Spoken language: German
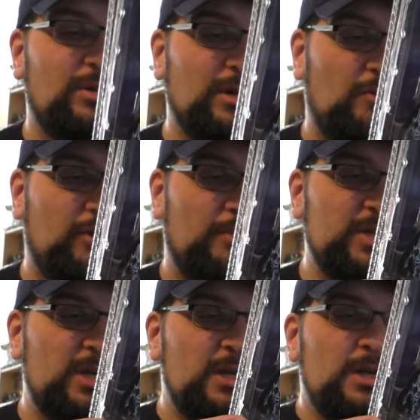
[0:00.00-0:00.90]
Zoll drauf kommt.
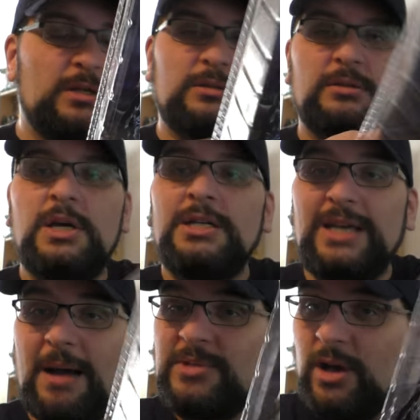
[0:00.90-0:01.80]
Ne?
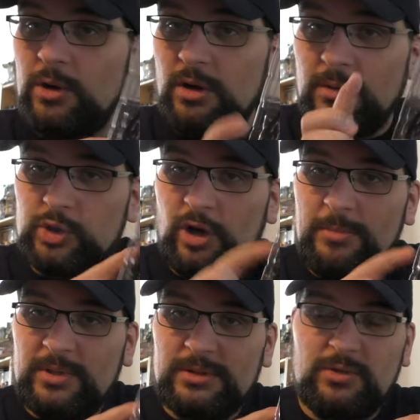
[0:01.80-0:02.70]
Die haben sie auch noch im
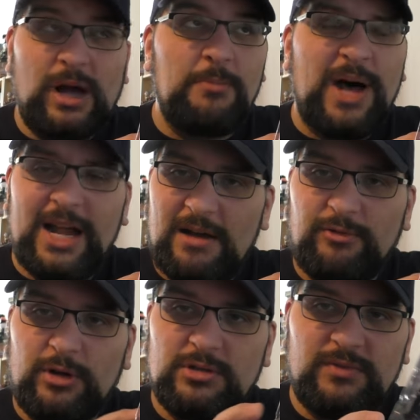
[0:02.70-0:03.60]
Shop, sogar ein paar
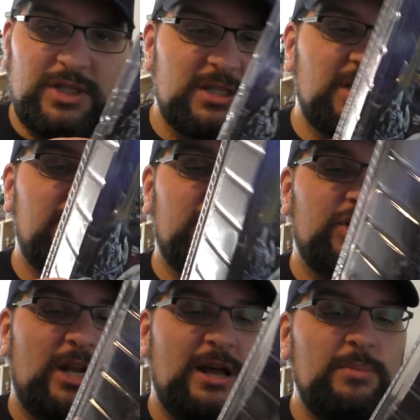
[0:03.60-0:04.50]
davon, so wie ich das richtig
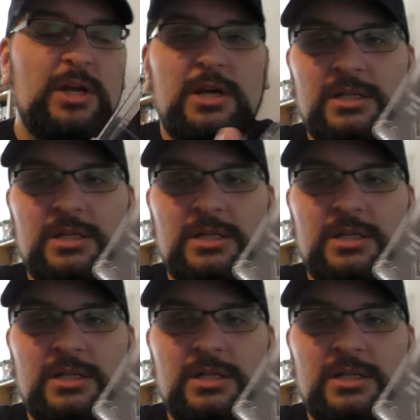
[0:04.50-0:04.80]
verstanden habe.